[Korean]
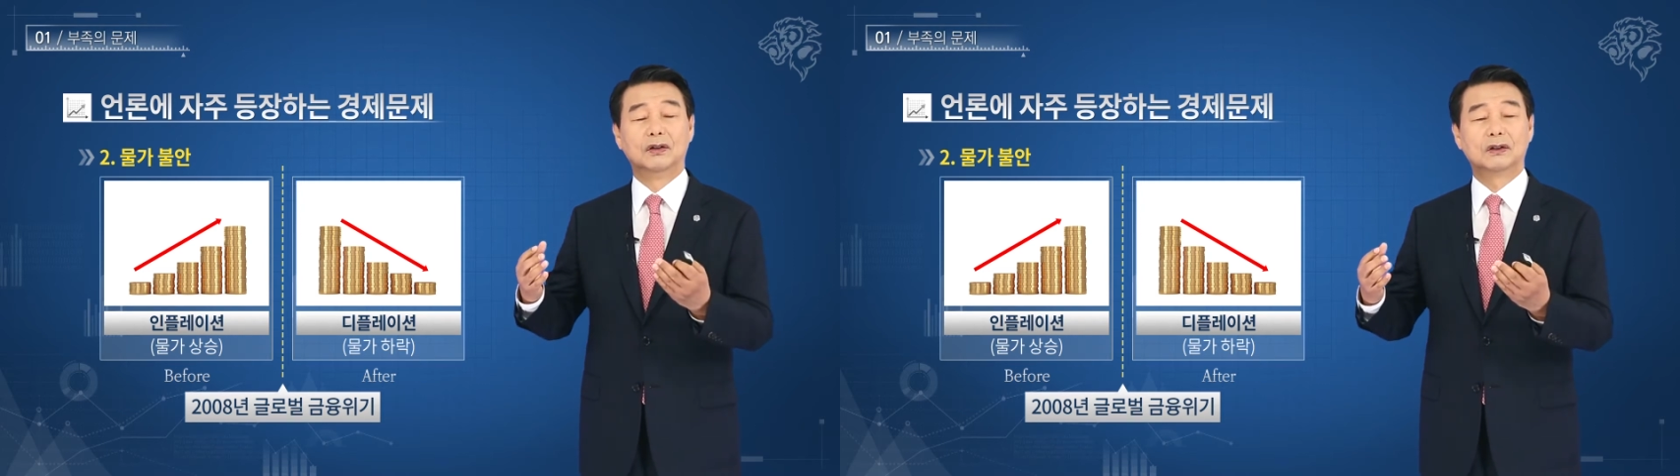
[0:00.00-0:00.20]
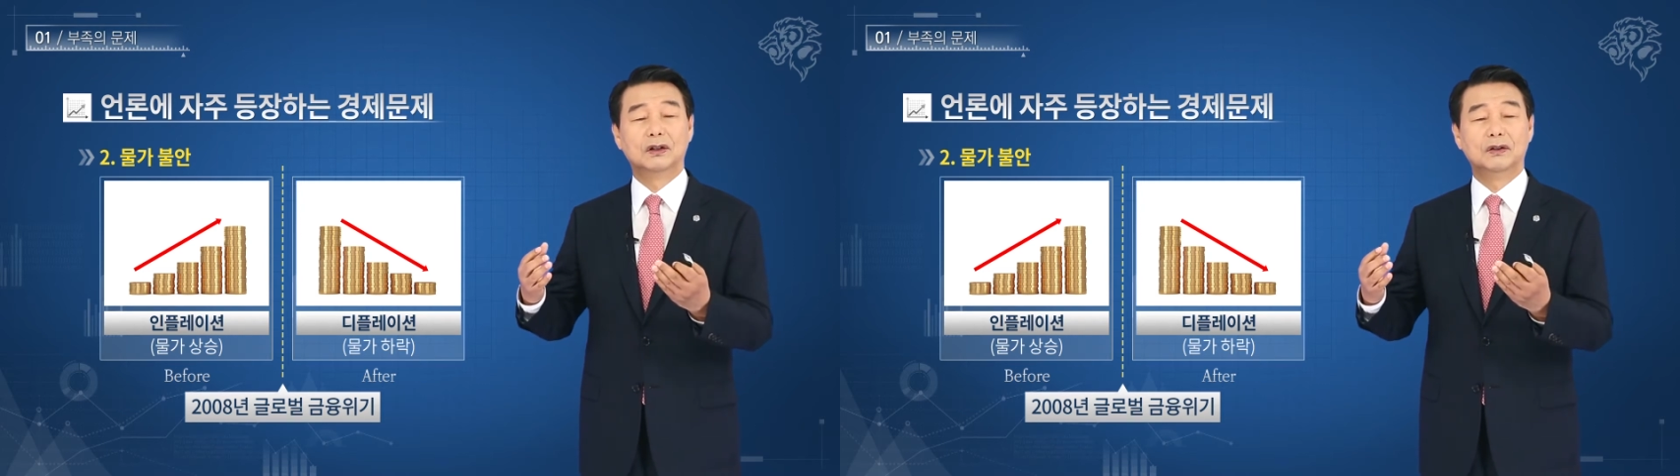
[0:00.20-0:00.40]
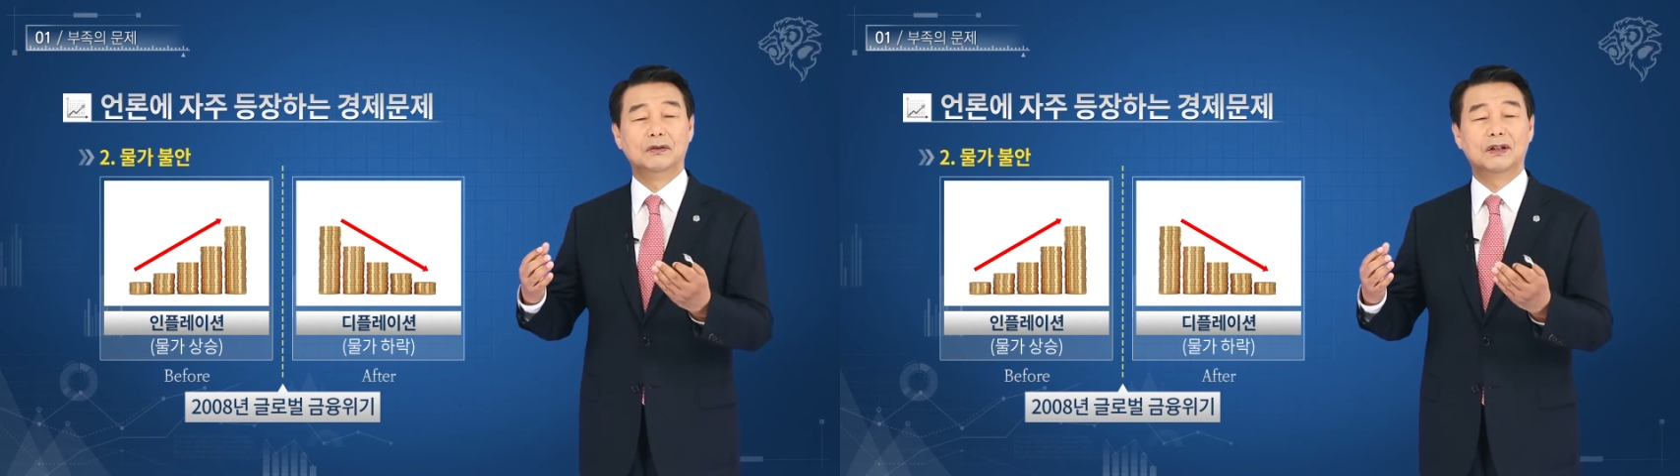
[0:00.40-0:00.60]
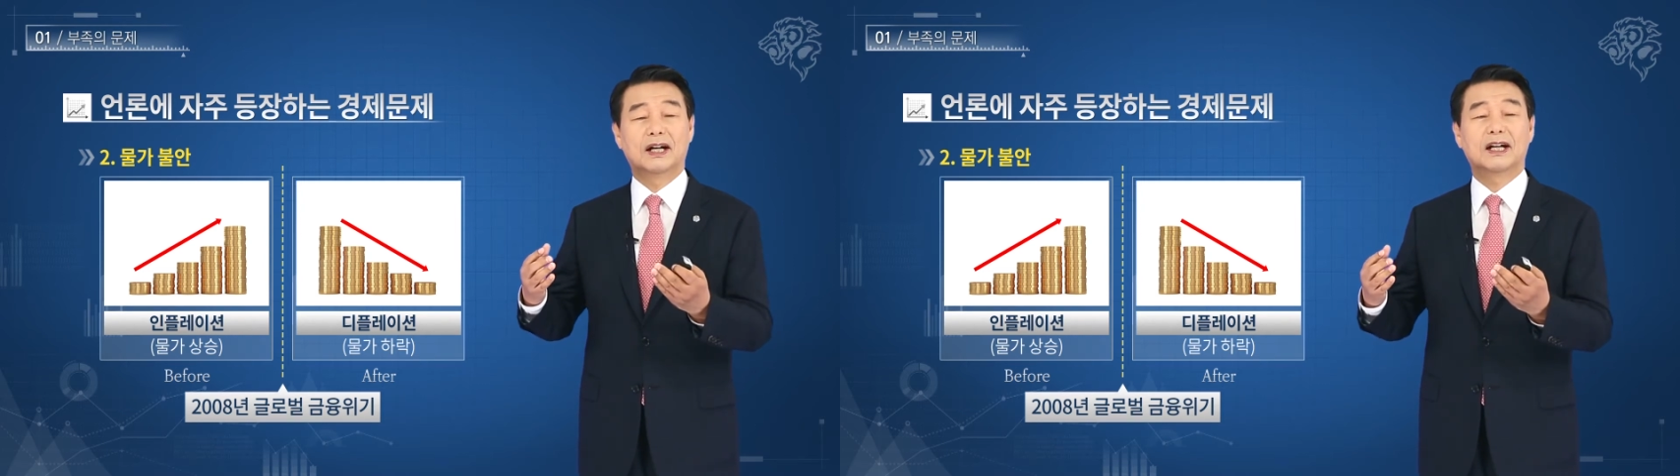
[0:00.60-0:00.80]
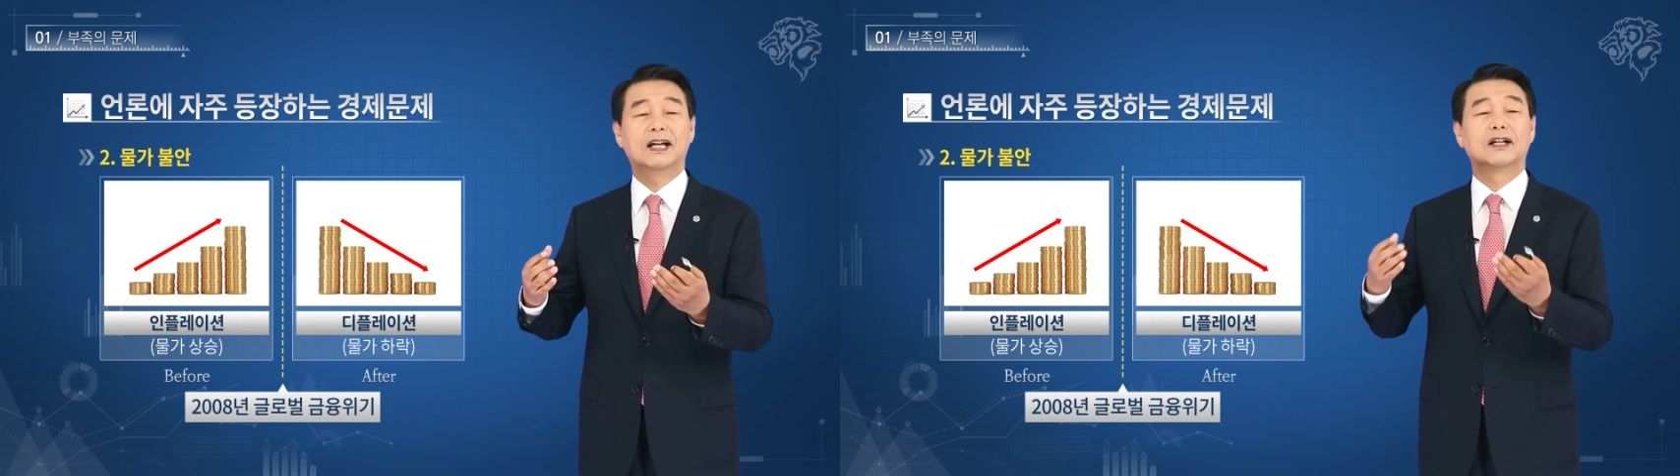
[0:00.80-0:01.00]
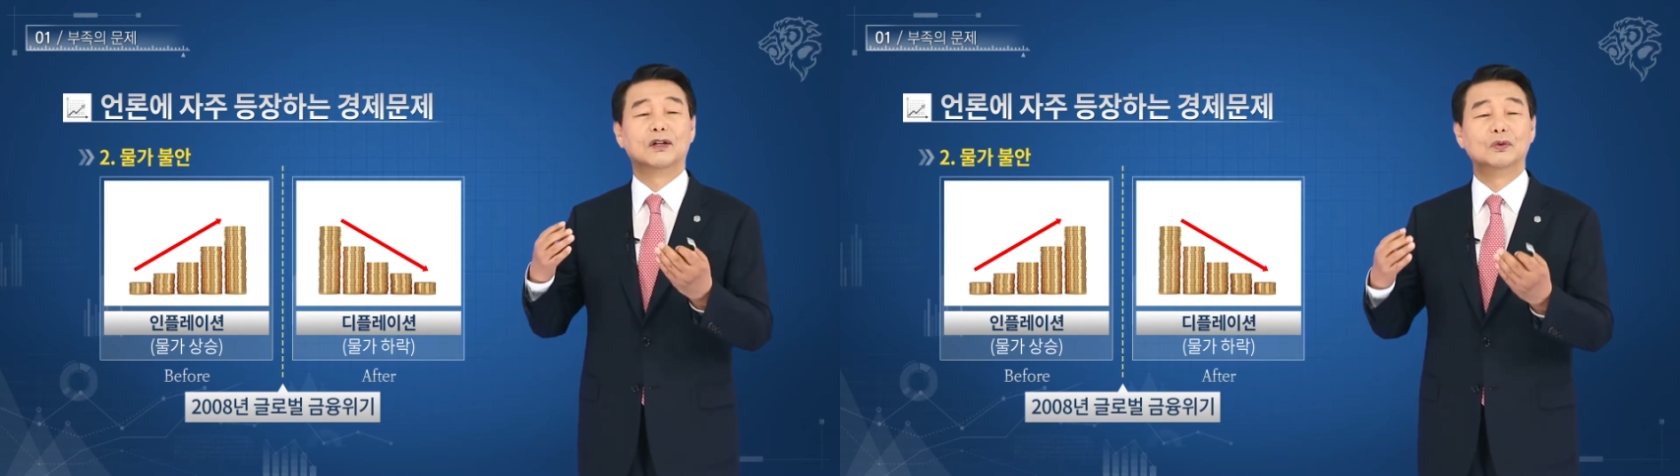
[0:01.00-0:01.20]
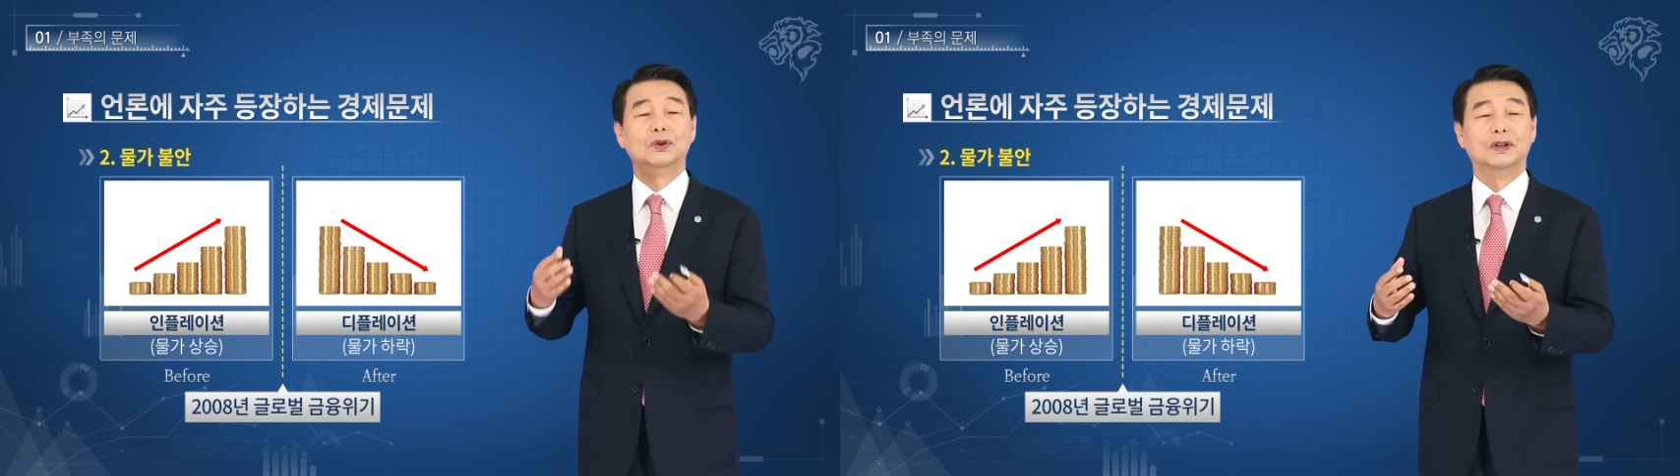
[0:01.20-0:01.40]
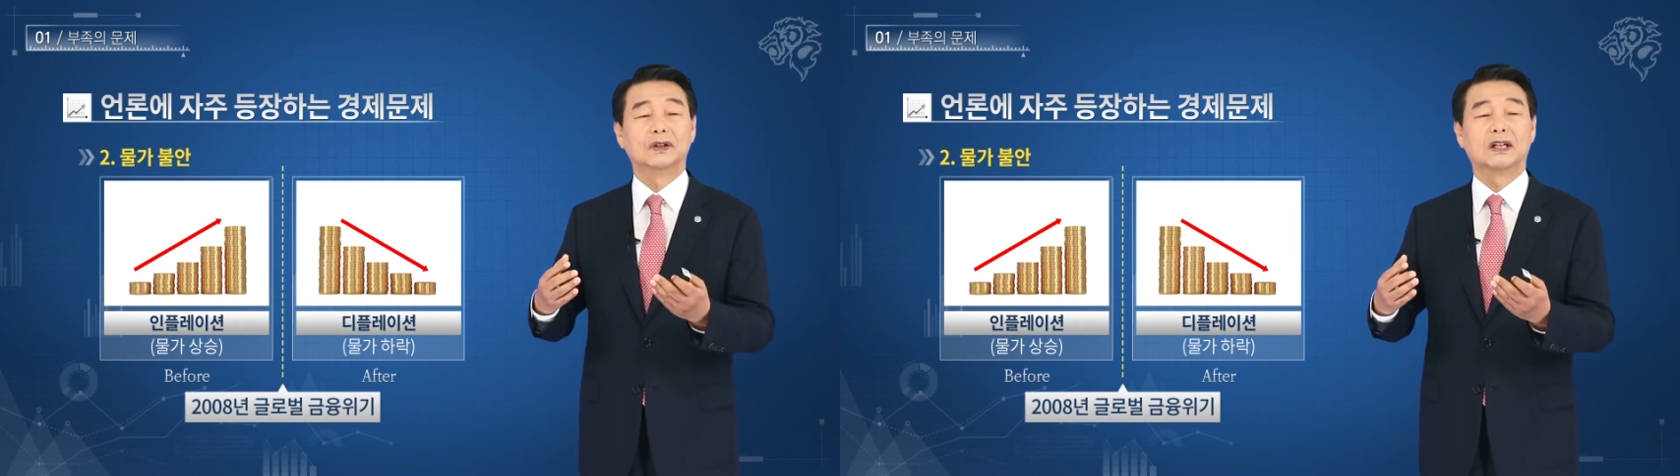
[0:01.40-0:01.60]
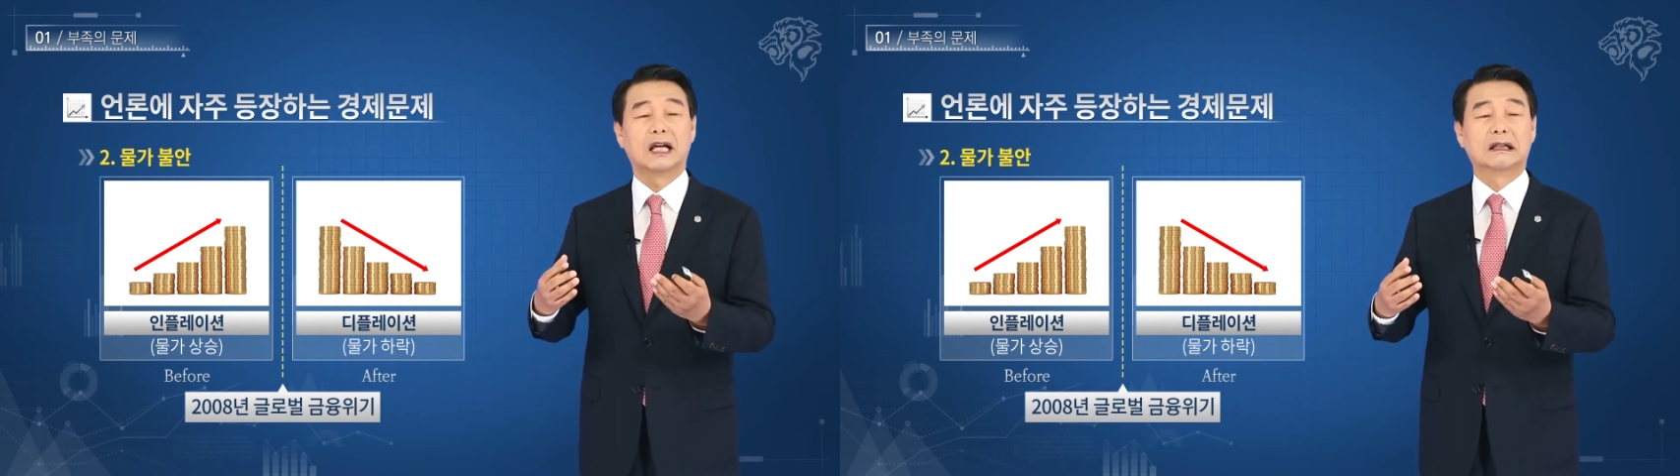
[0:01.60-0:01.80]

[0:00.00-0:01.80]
어떤 나라의 경우는